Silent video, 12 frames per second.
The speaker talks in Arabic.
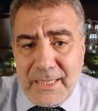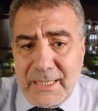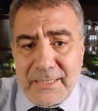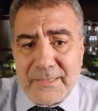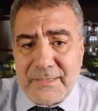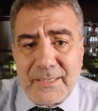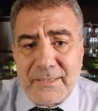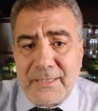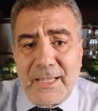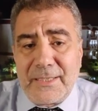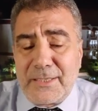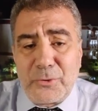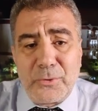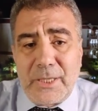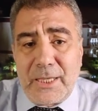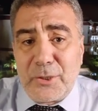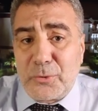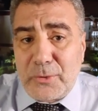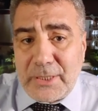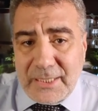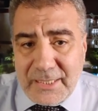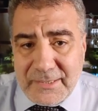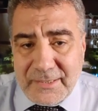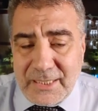لا نستطيع أن نرد على كل
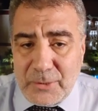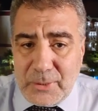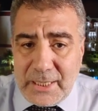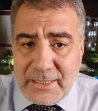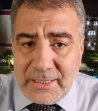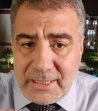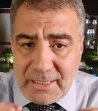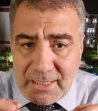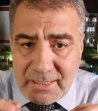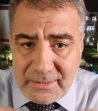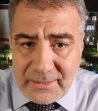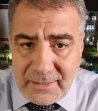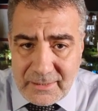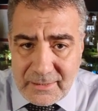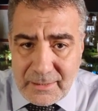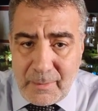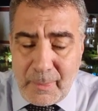الأسئلة ولكن أنا أختار